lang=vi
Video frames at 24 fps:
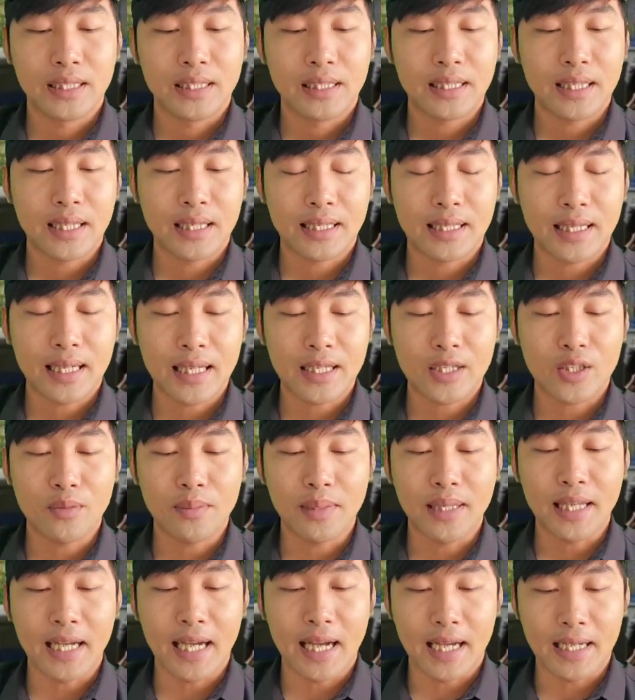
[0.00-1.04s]
lời khai của
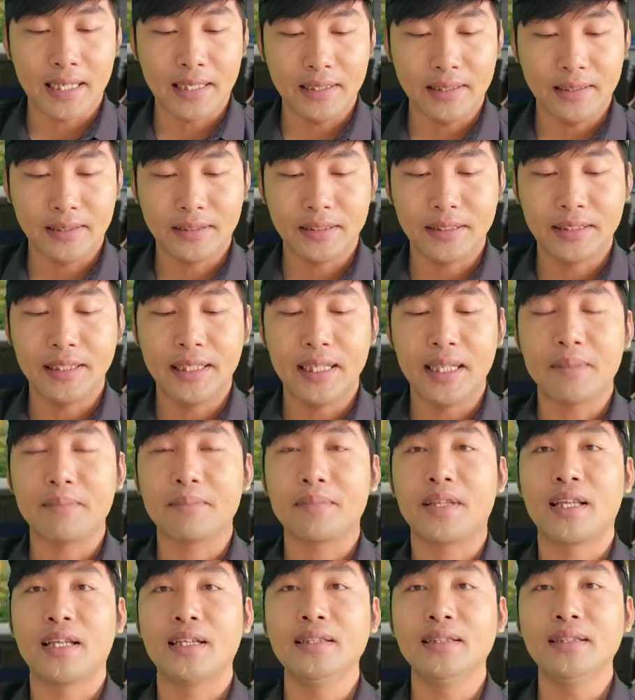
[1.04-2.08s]
bị hại người
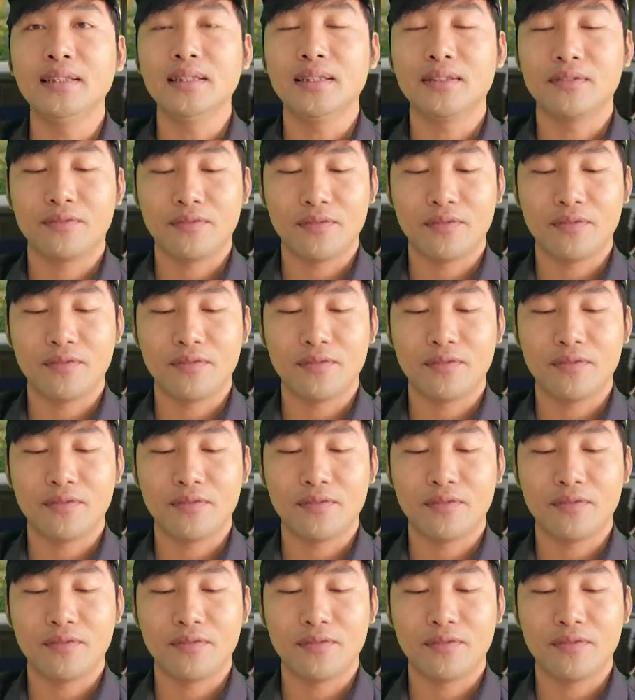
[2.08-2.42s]
làm chứng